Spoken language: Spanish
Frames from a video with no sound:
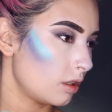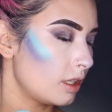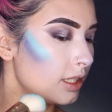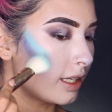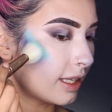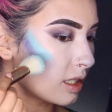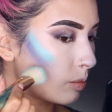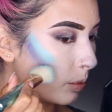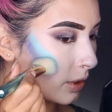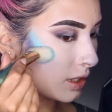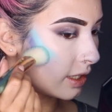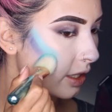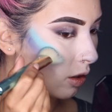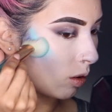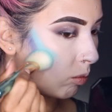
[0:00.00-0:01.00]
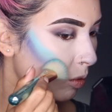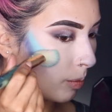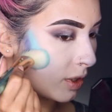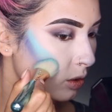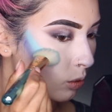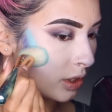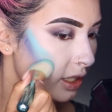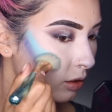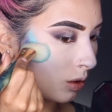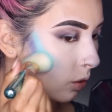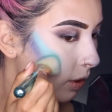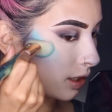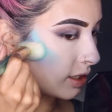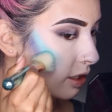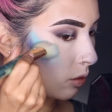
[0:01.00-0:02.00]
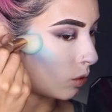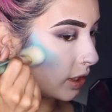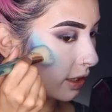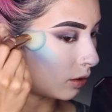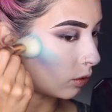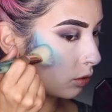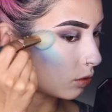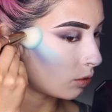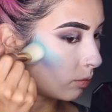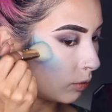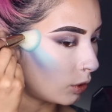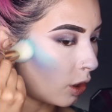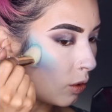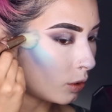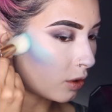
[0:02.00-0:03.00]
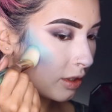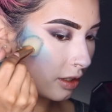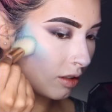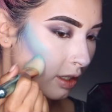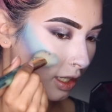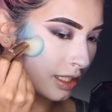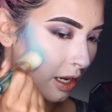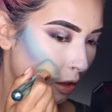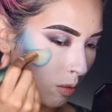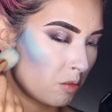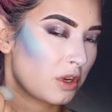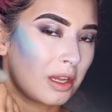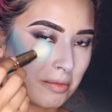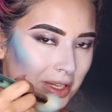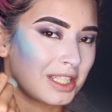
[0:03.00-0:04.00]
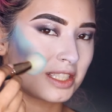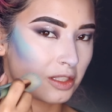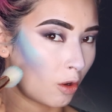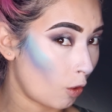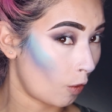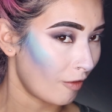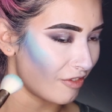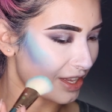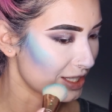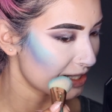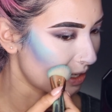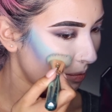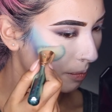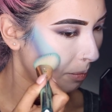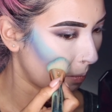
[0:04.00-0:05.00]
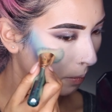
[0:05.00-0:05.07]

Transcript: y ya después sí como más durito a circulitos no duro sino que ya como que más con confianza